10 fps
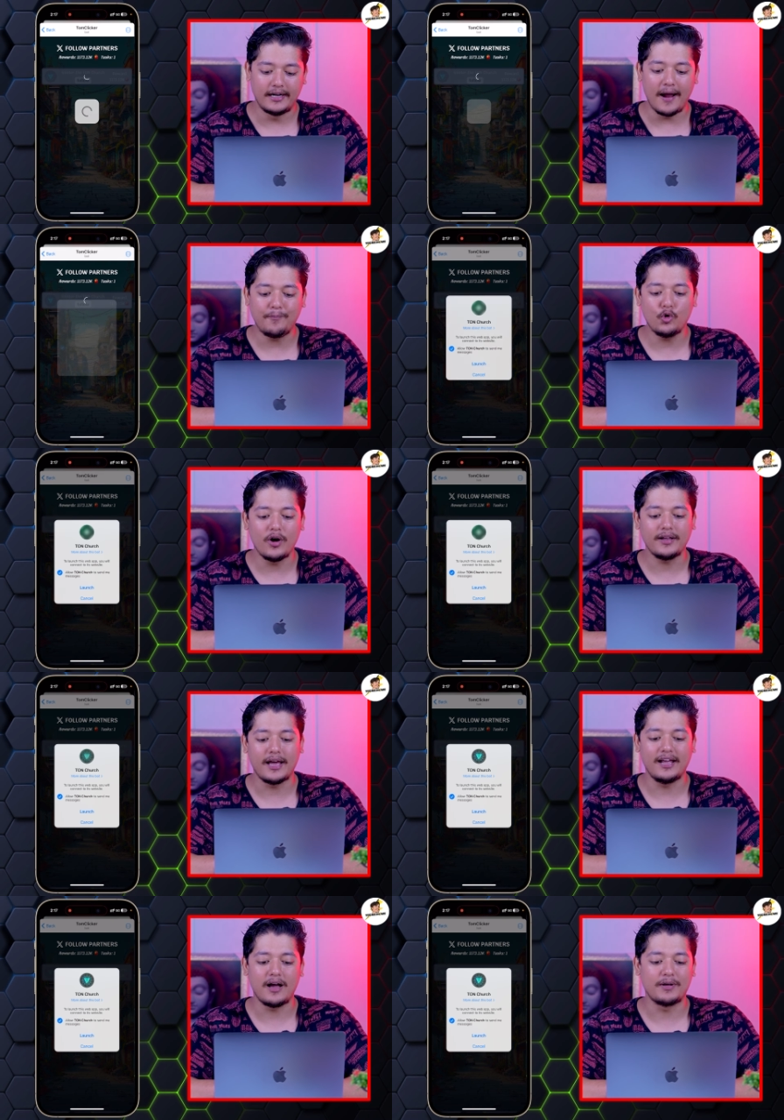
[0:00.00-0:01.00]
टैप टू अर्न
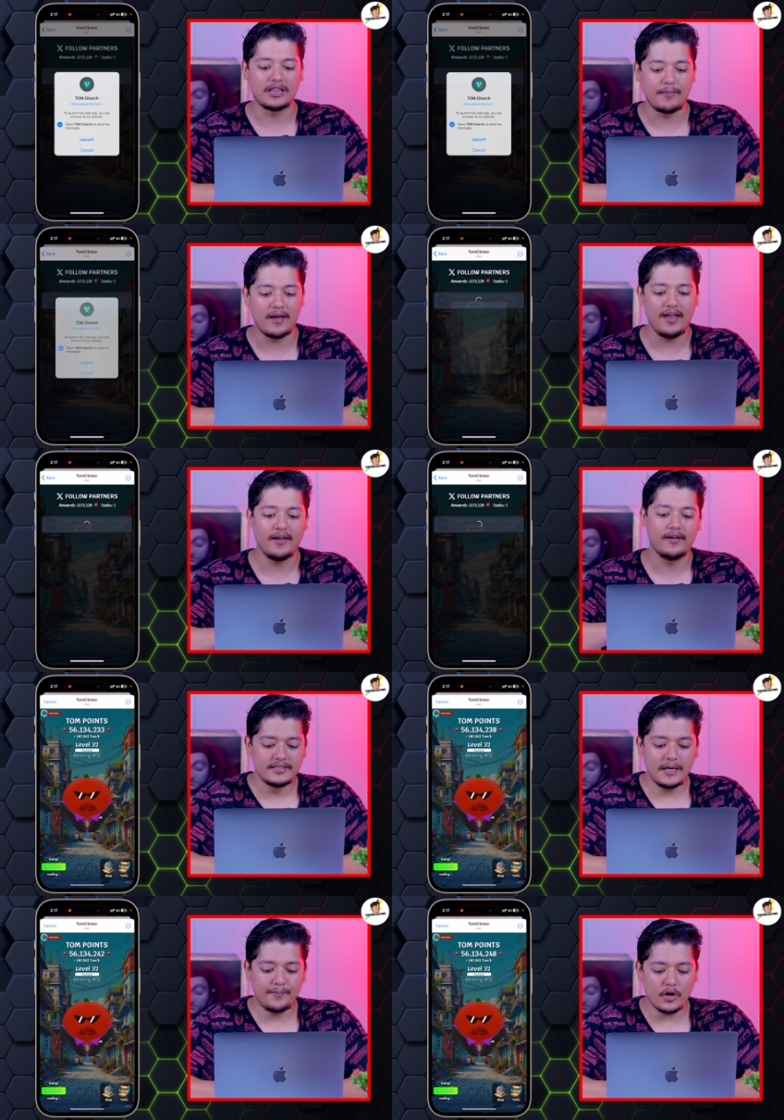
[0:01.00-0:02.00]
करने का मतलब है
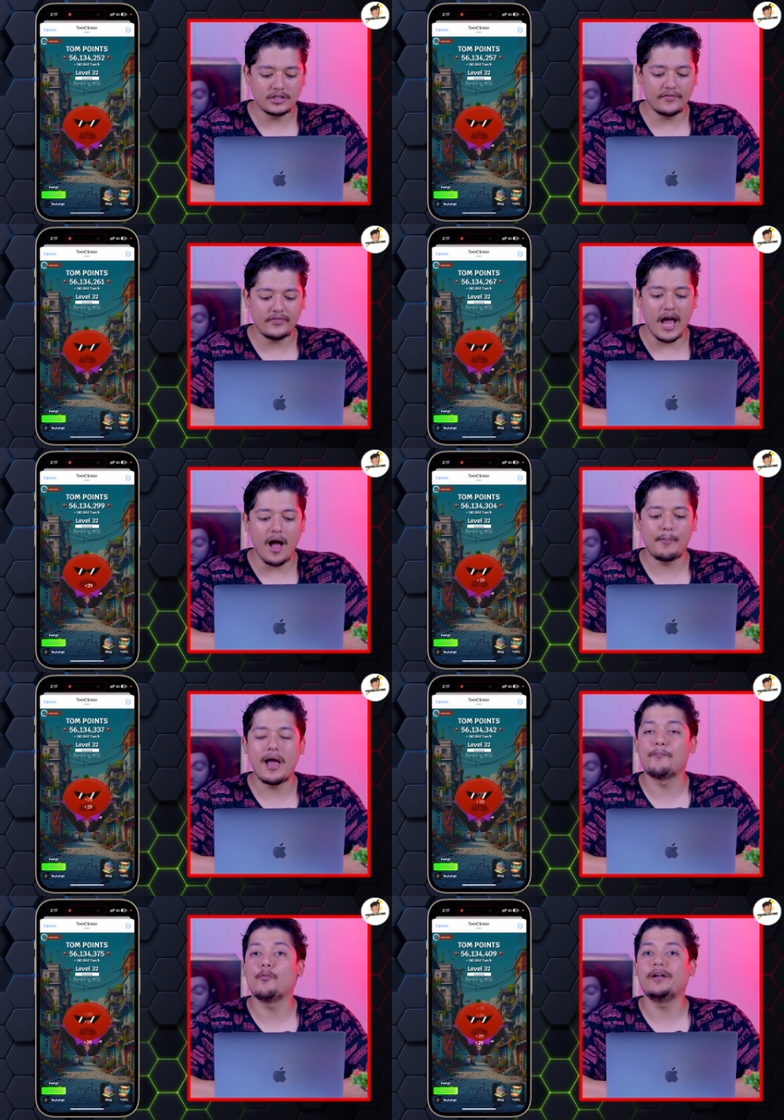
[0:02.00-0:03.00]
सिर्फ और सिर्फ यहाँ पे
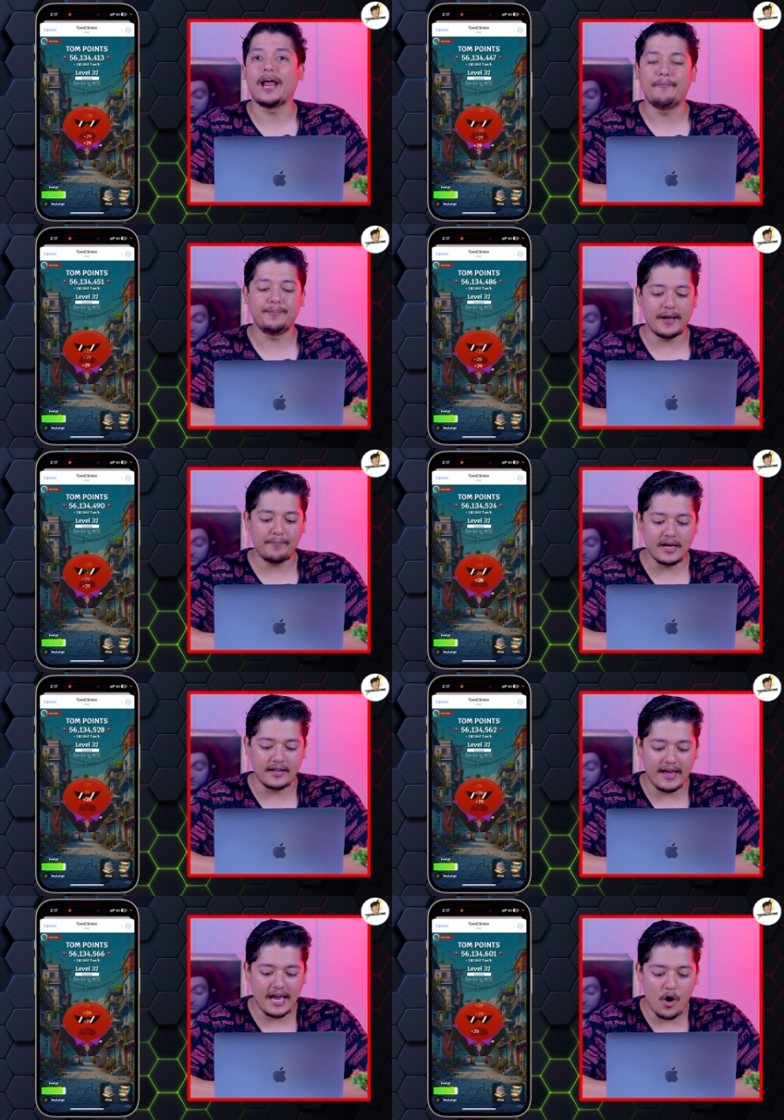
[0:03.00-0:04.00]
आपको टैप टैप
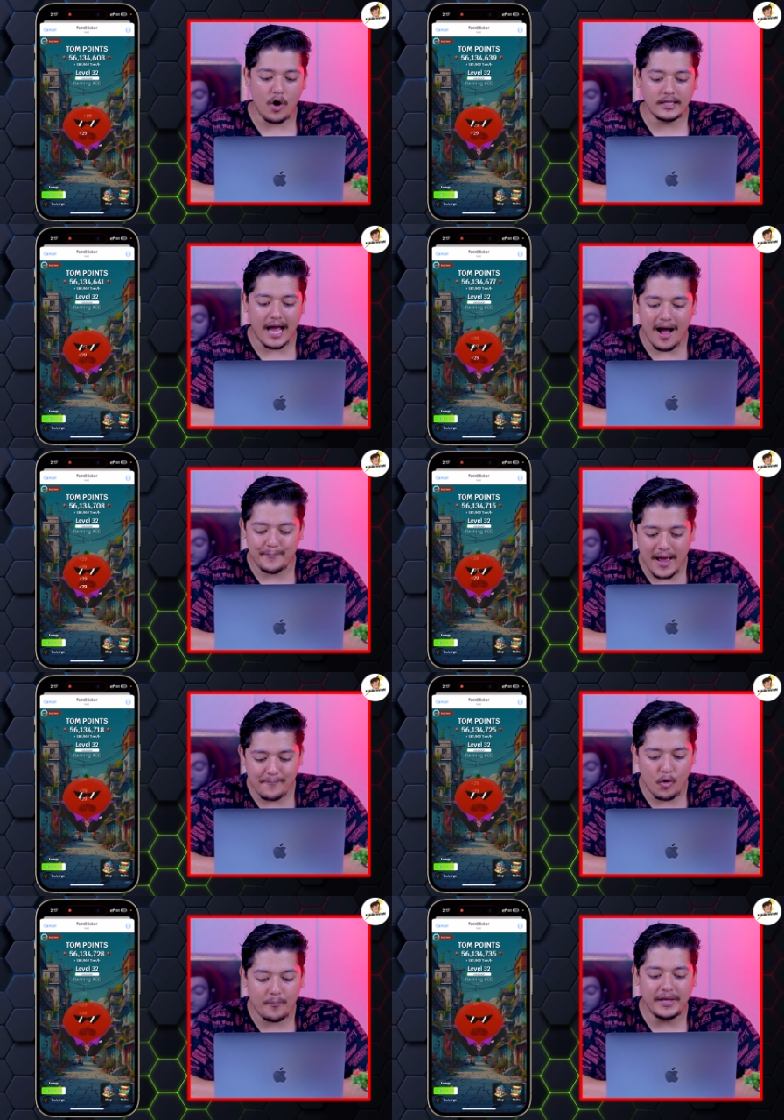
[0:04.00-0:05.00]
करना है और यहाँ पे
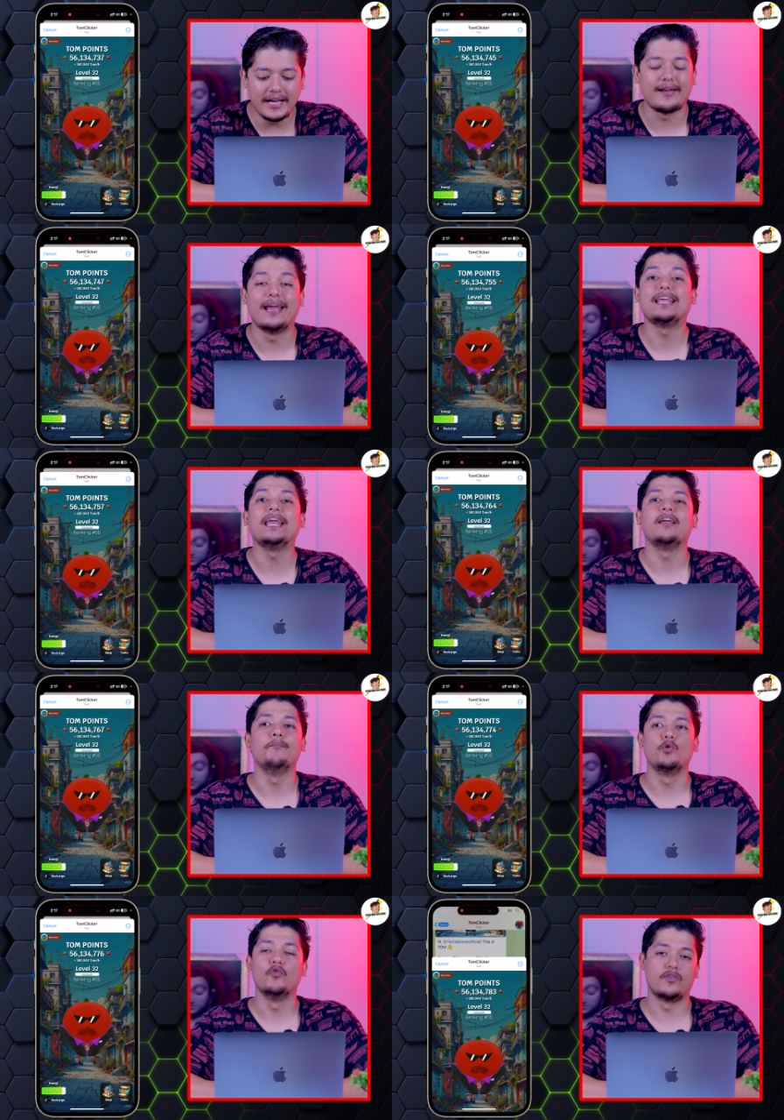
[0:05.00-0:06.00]
आपको अपनी रैंकिंग
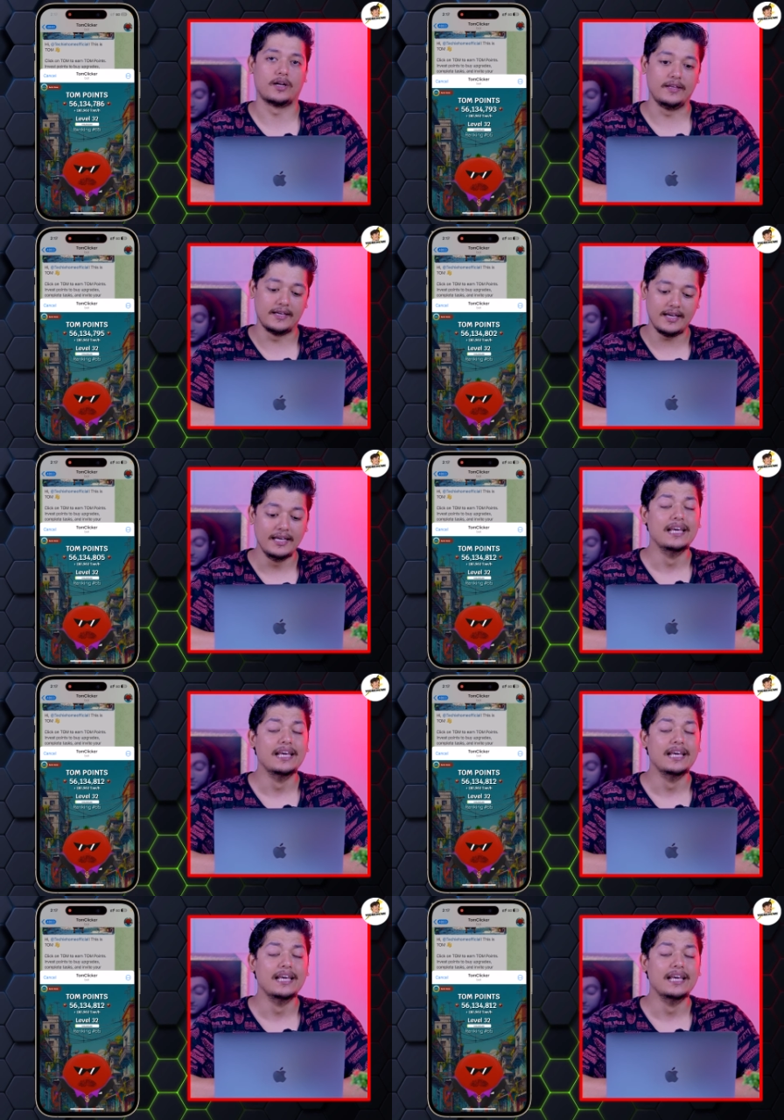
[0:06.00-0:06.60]
इंप्रूव करनी है